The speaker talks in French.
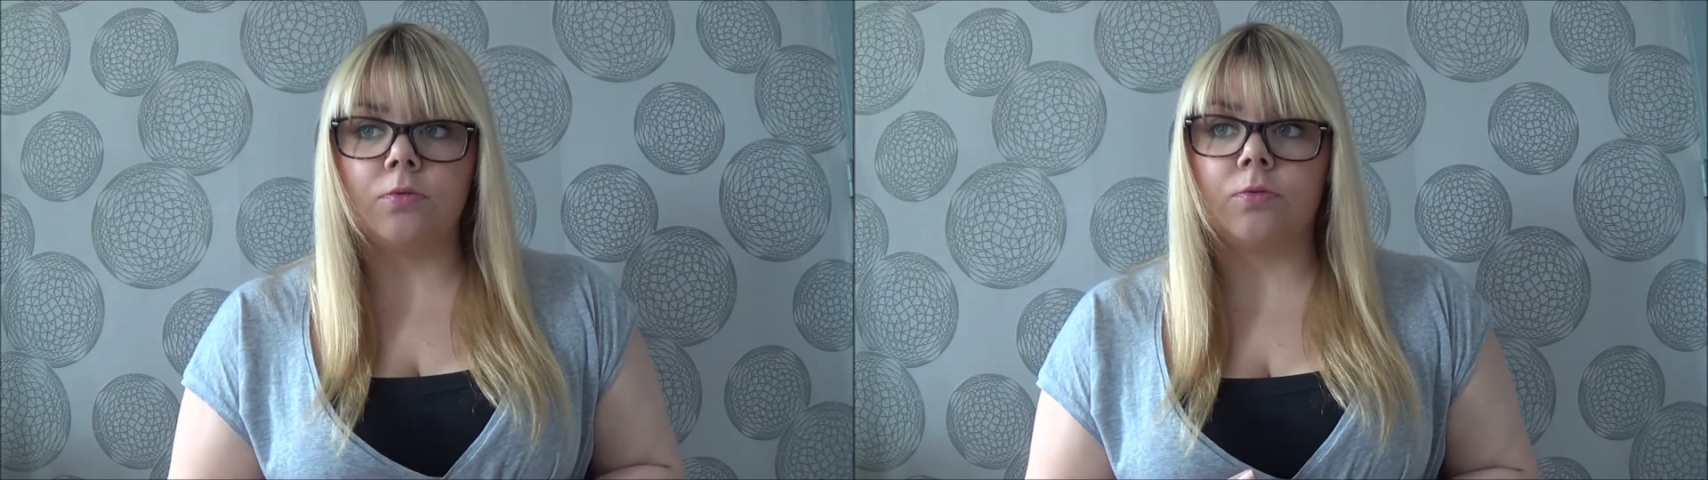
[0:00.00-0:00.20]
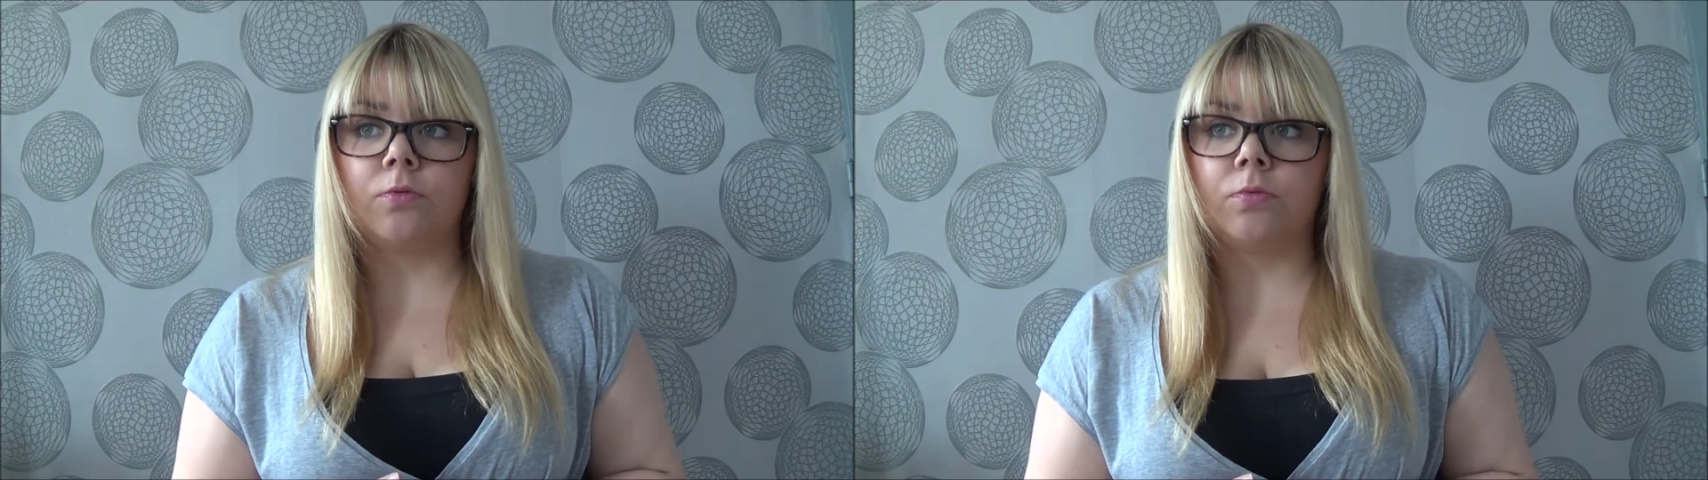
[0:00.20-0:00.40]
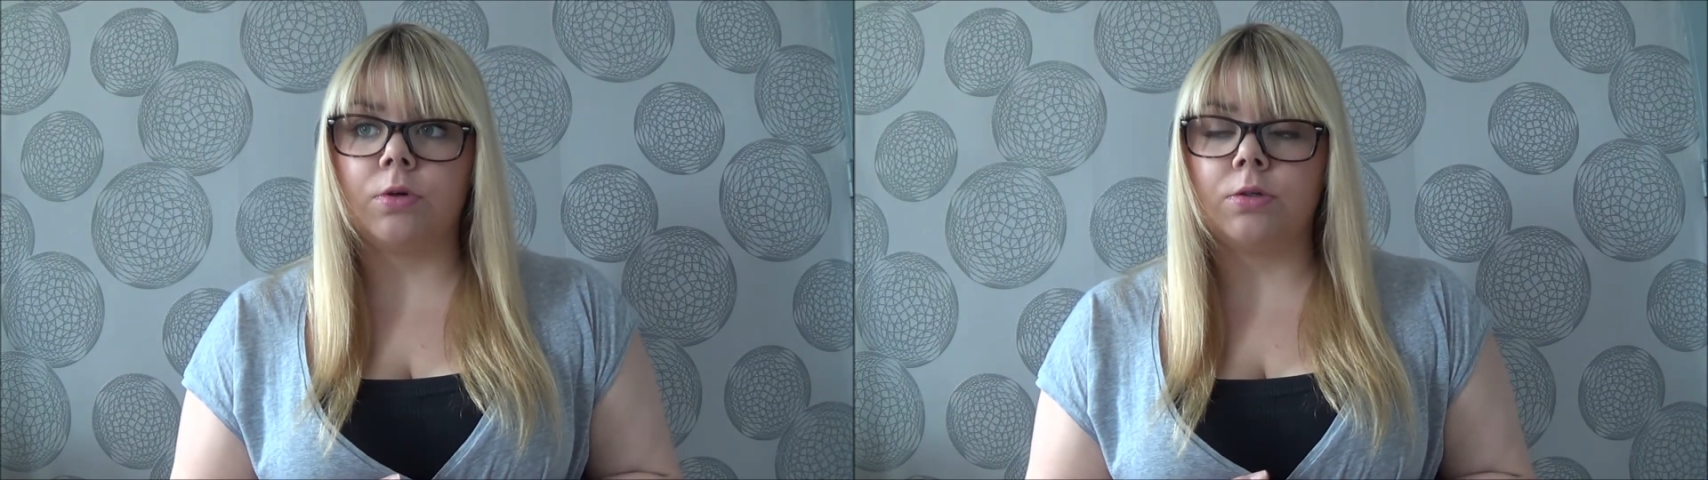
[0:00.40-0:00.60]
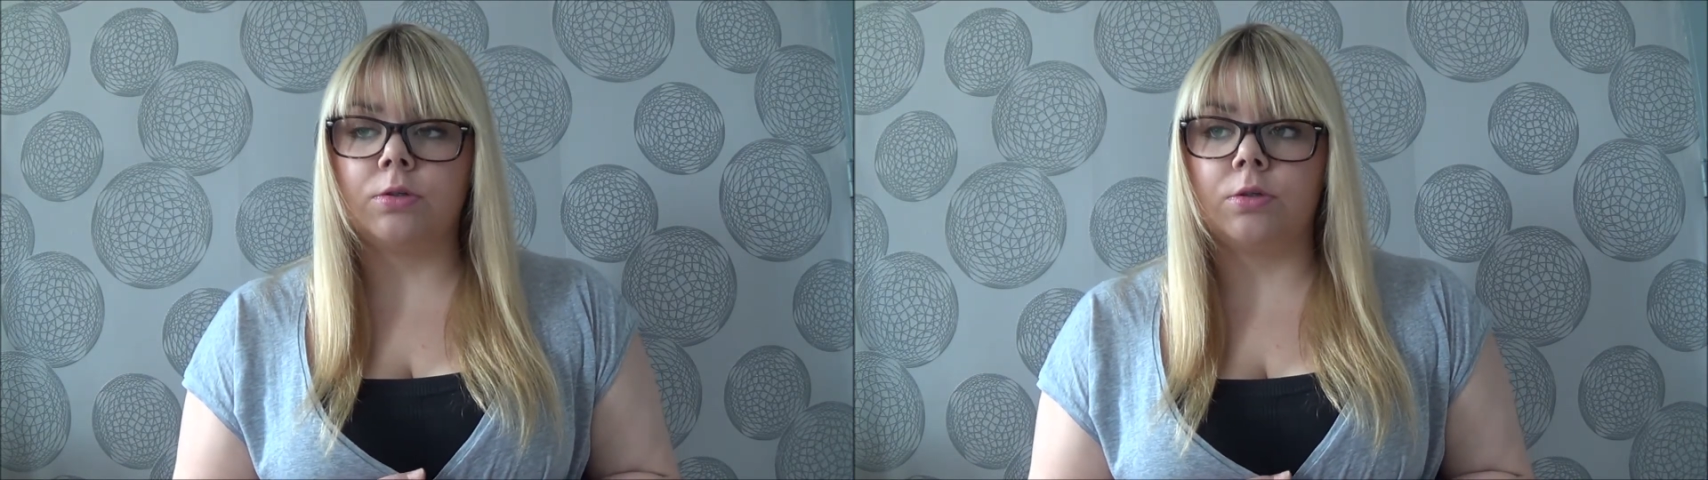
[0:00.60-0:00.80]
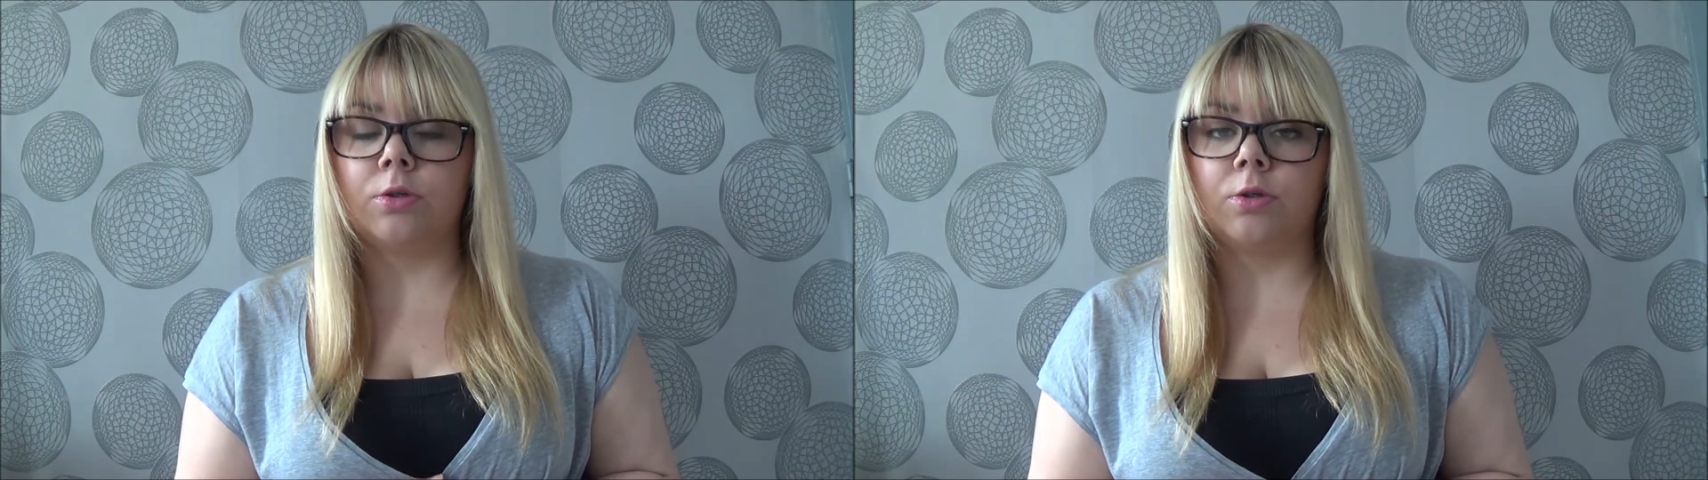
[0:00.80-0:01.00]
que ce soit
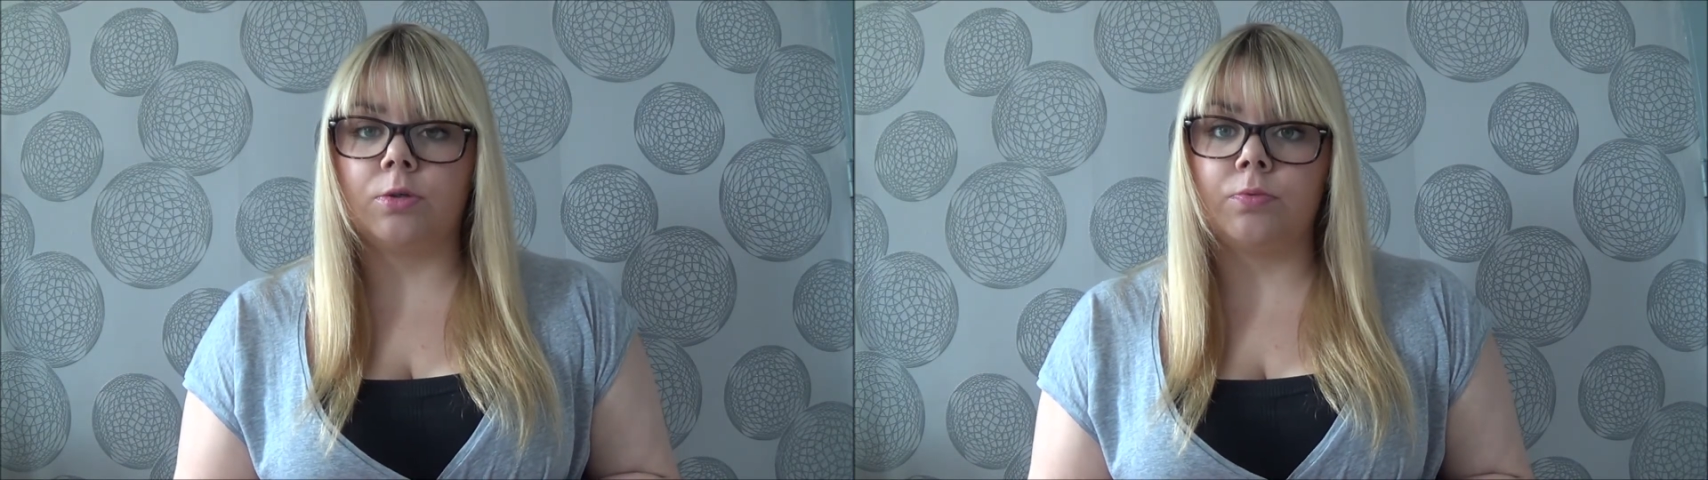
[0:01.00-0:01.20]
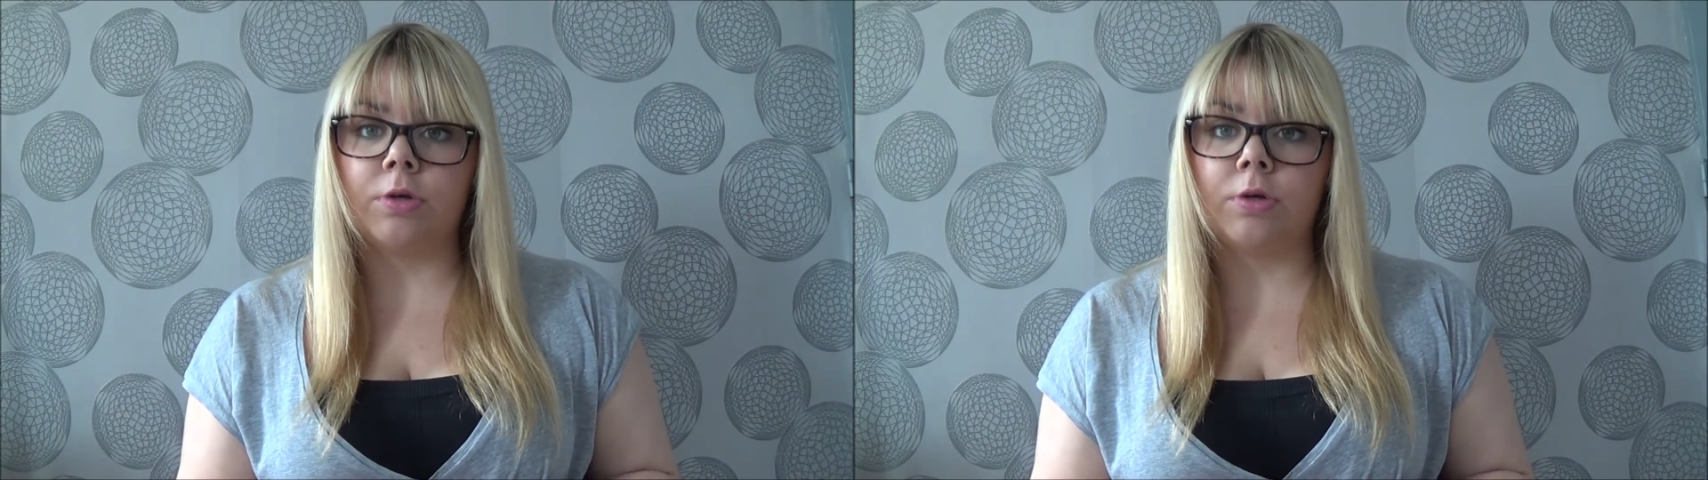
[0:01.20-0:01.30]
euh,